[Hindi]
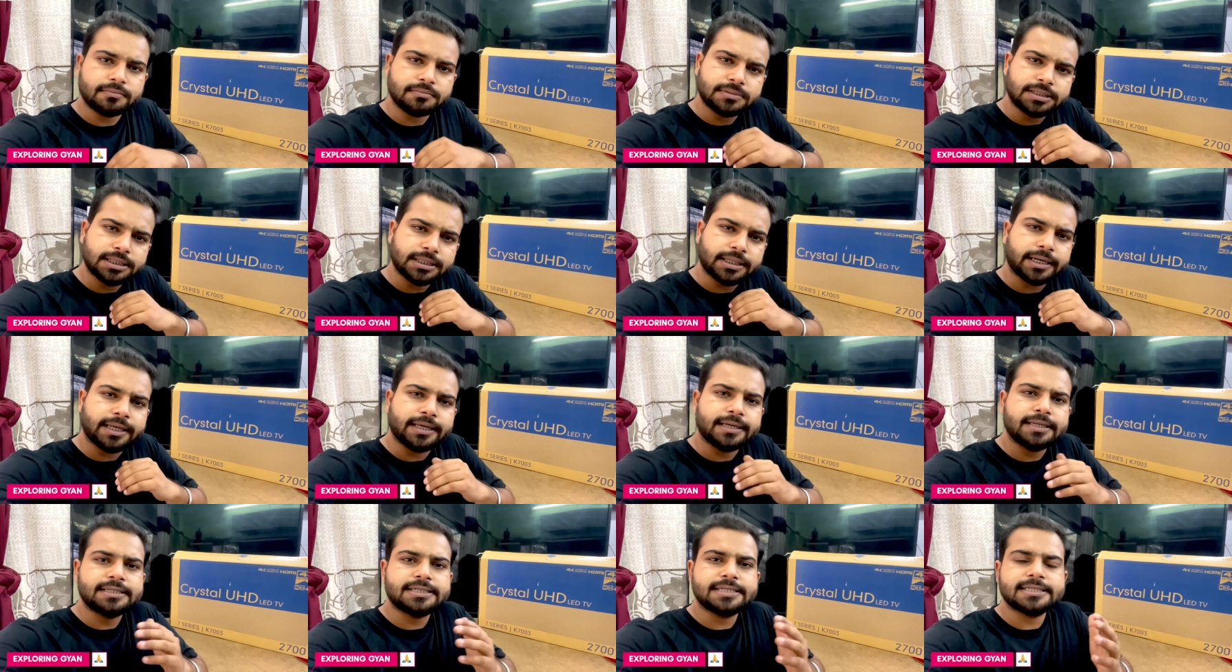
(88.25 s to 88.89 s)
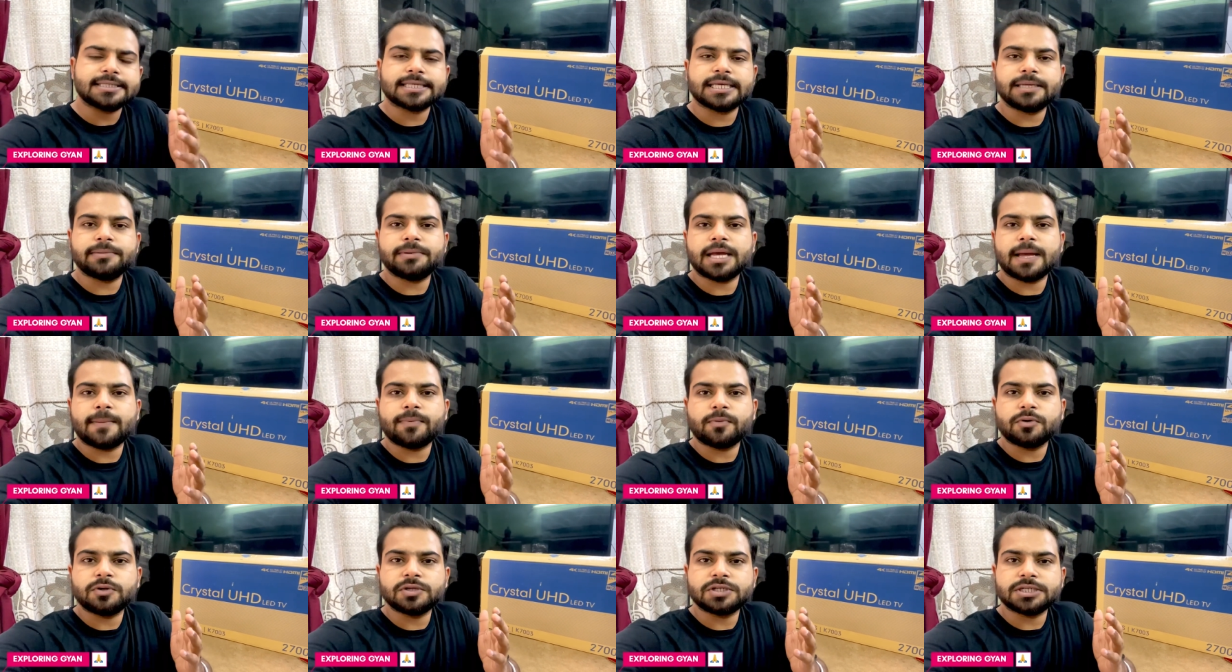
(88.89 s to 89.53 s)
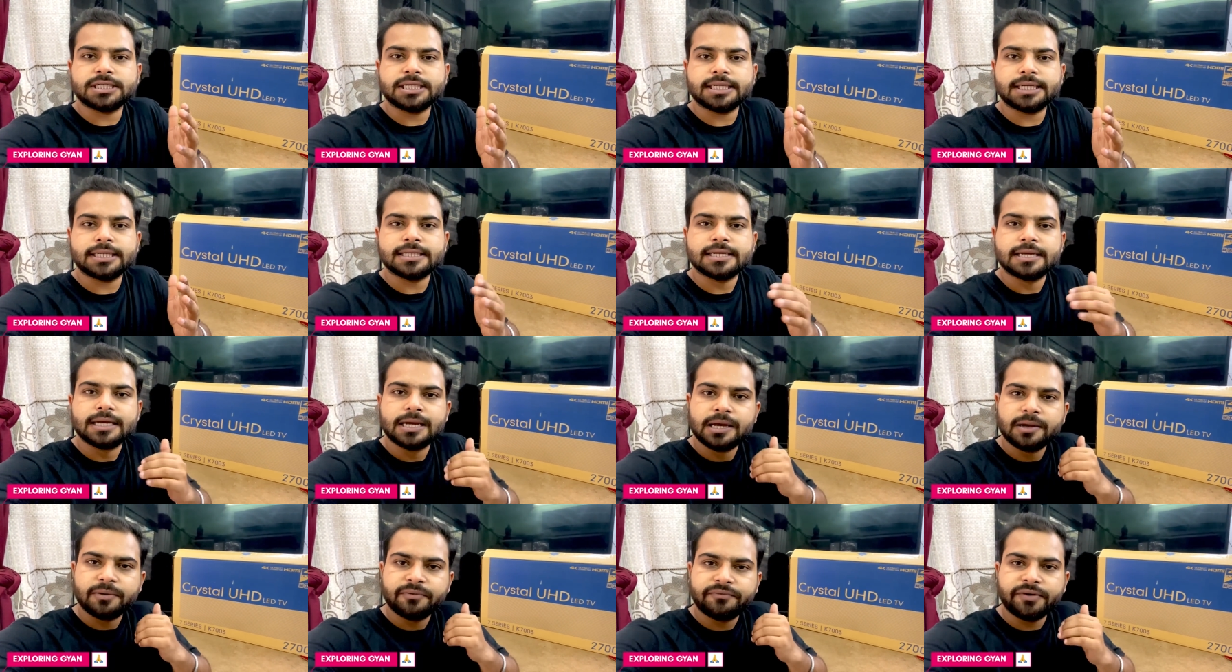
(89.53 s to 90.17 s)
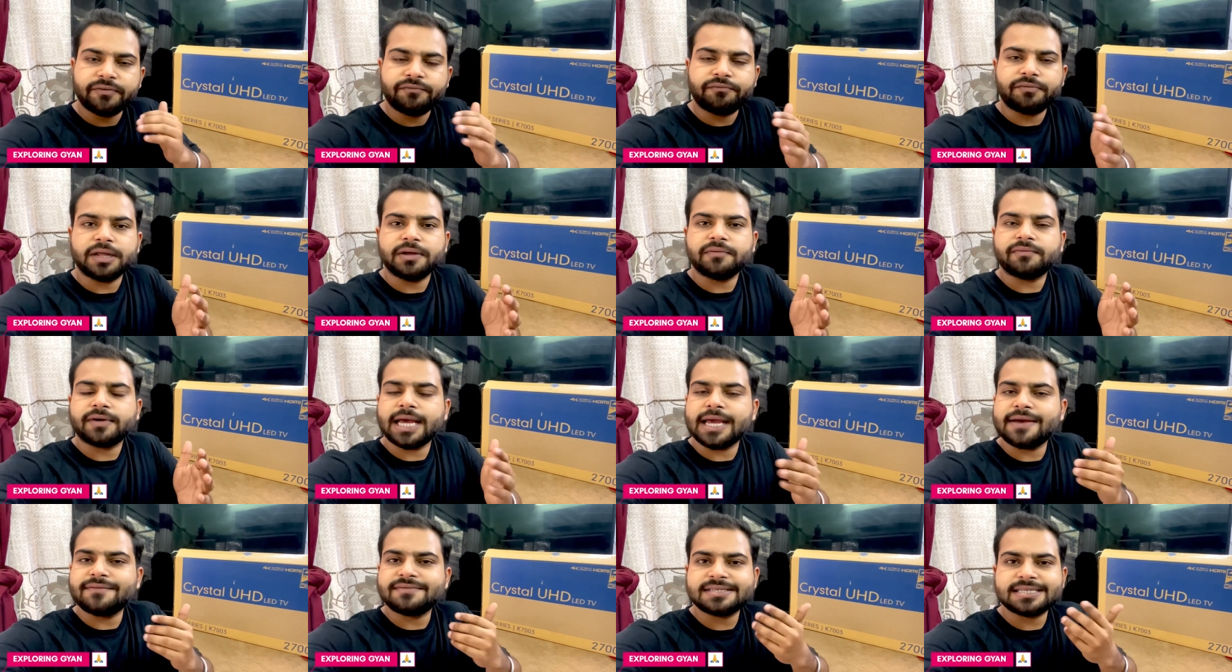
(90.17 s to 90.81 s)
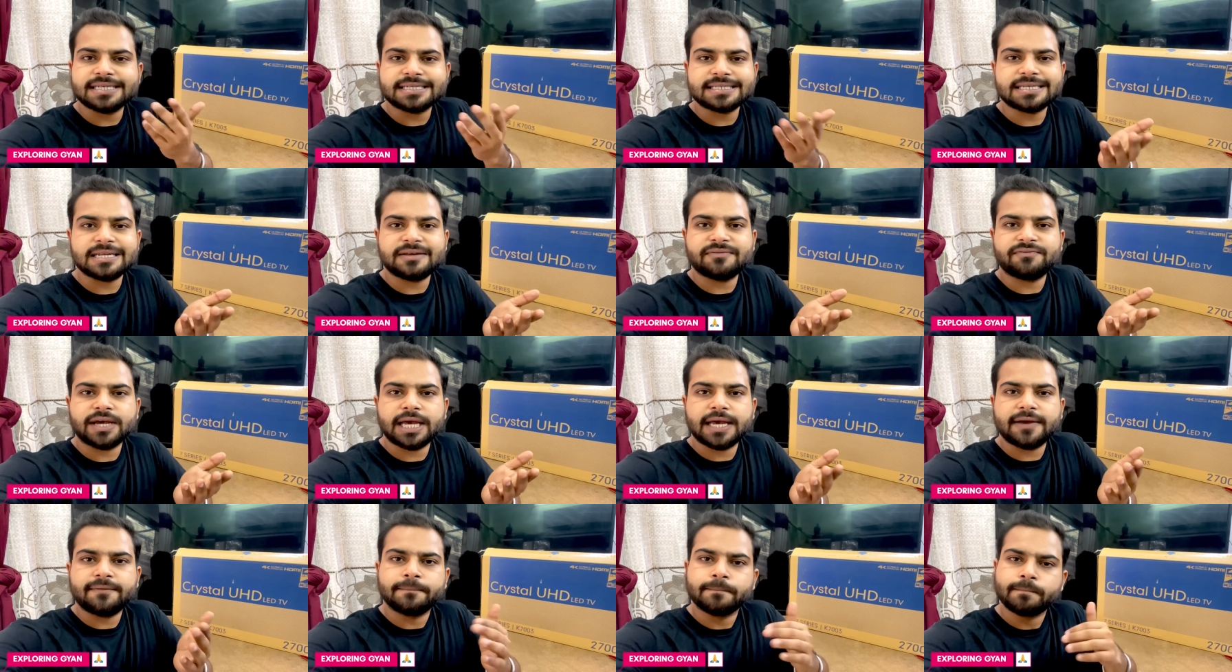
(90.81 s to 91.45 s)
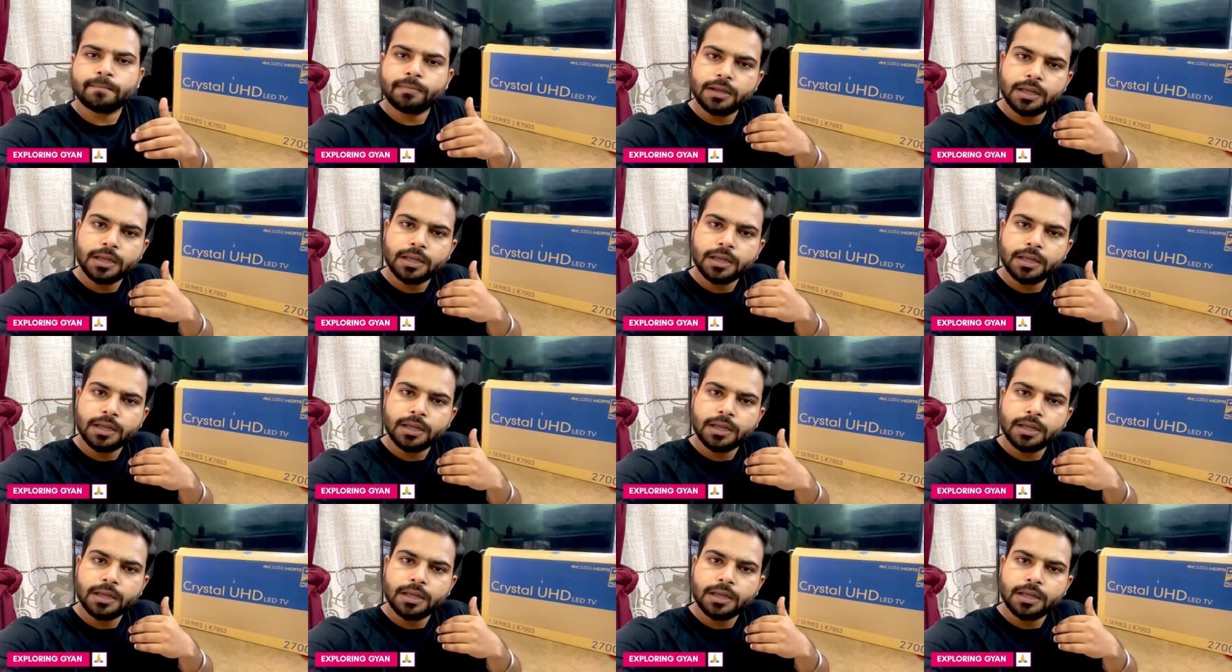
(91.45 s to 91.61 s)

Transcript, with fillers: जितने इंच की भी आपको चाहिए फिफ्टी फाइव सिक्सटी फाइव